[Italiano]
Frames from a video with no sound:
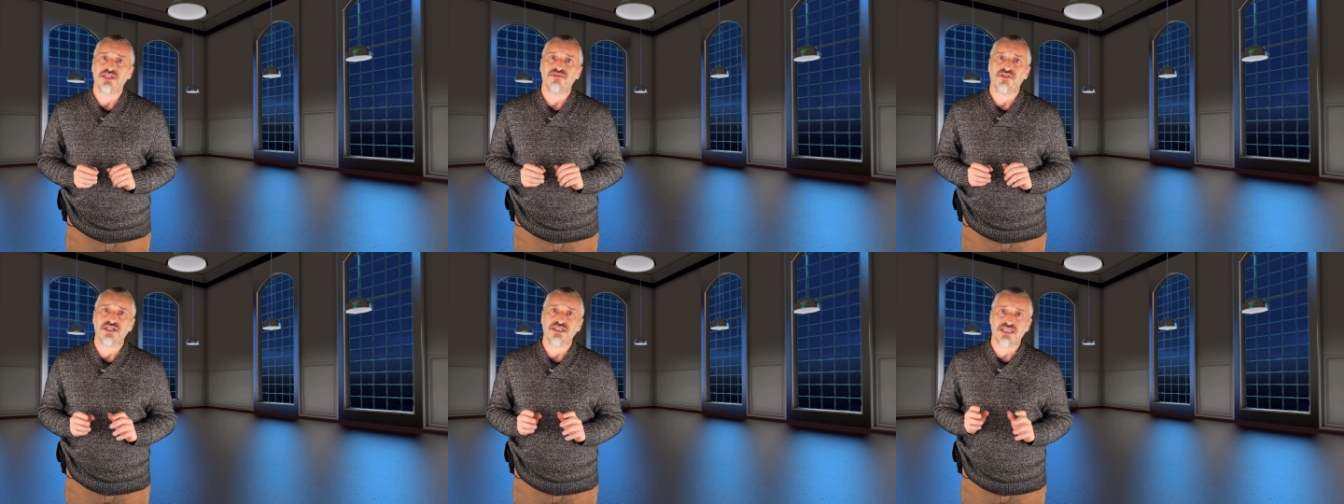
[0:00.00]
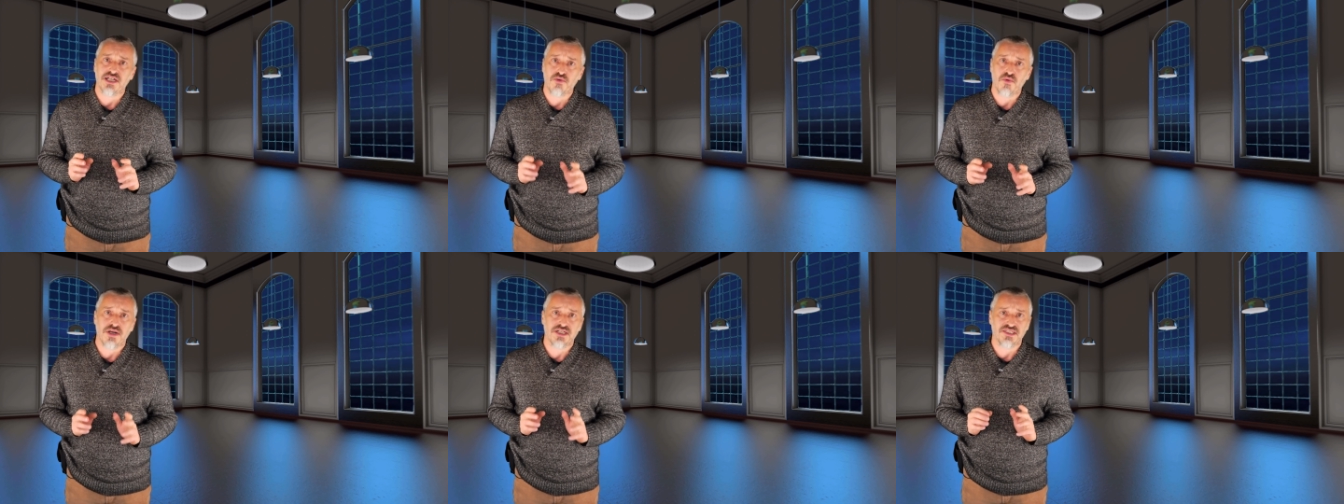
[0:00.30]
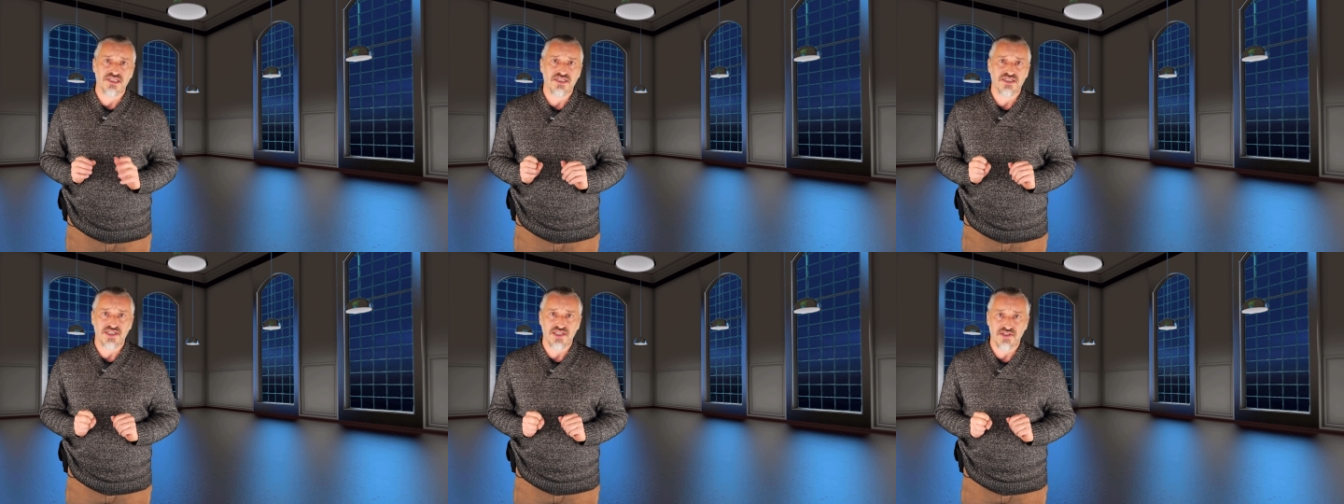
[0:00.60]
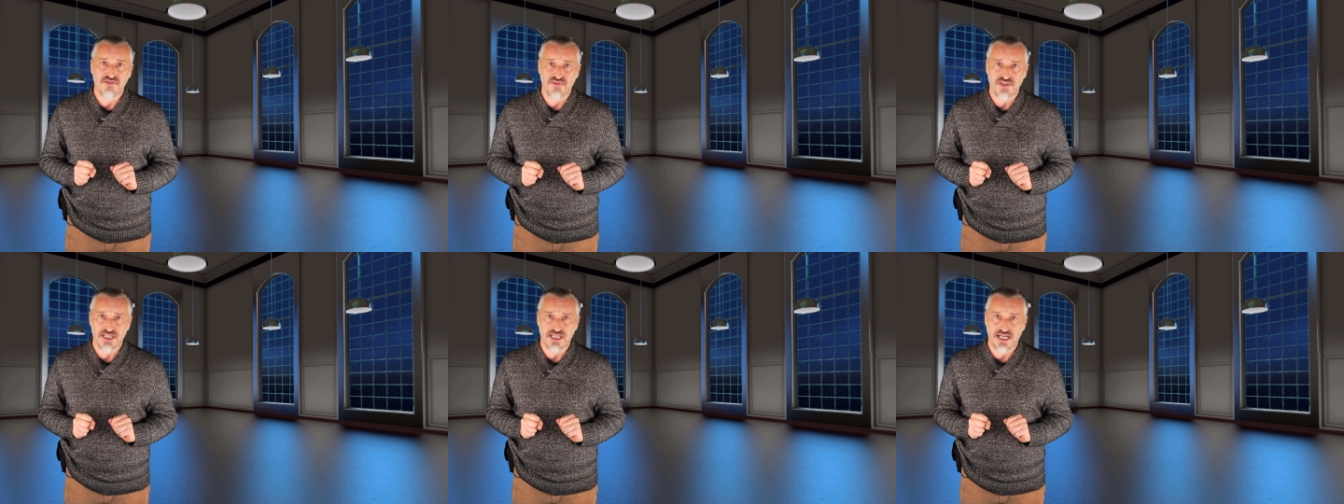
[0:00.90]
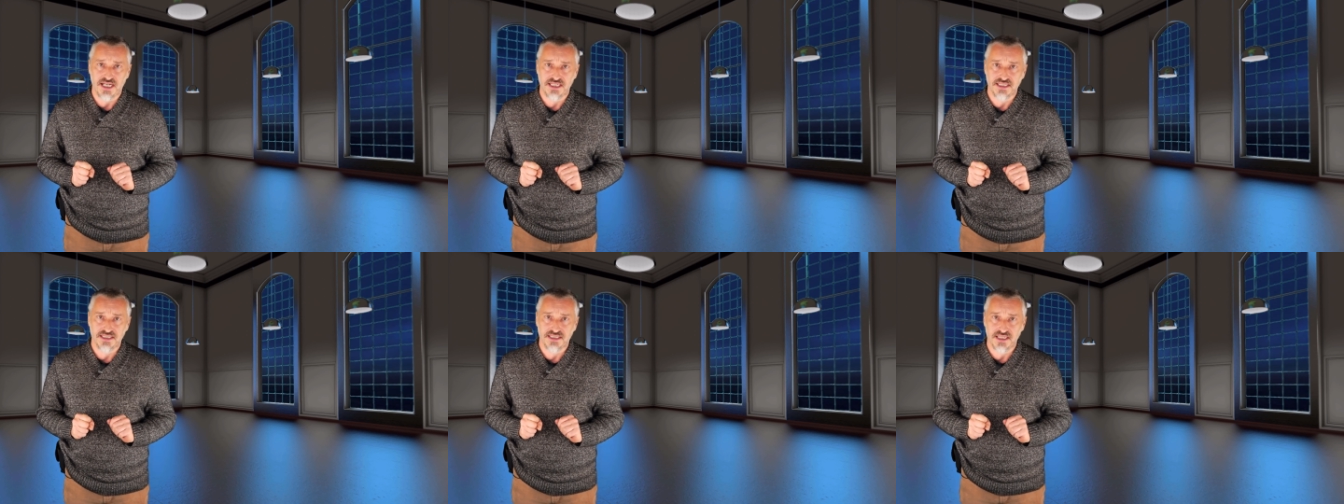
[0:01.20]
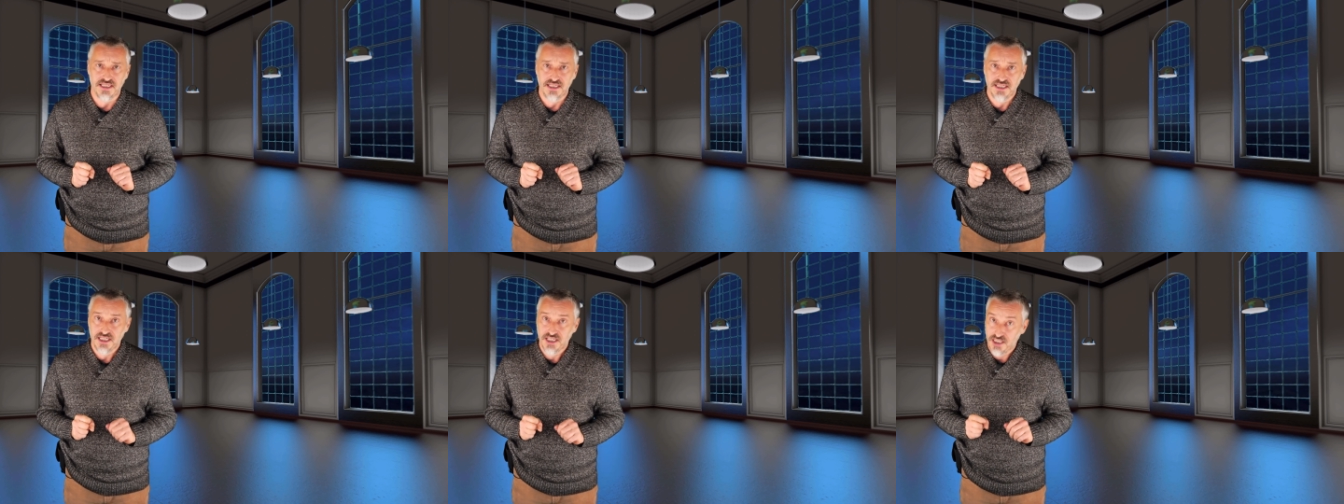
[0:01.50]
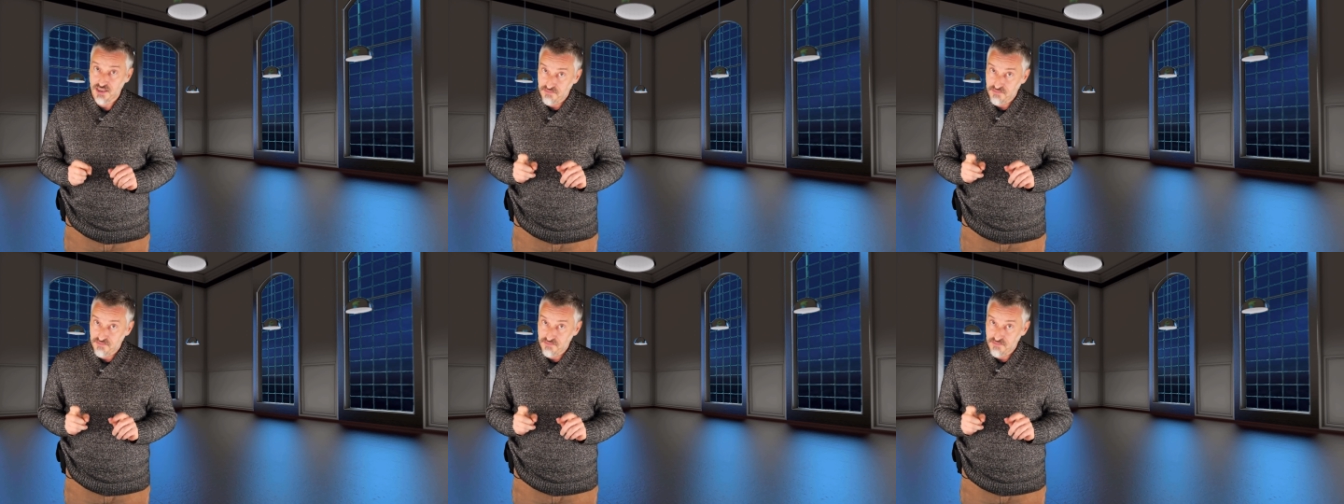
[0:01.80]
diventa quasi insignificante,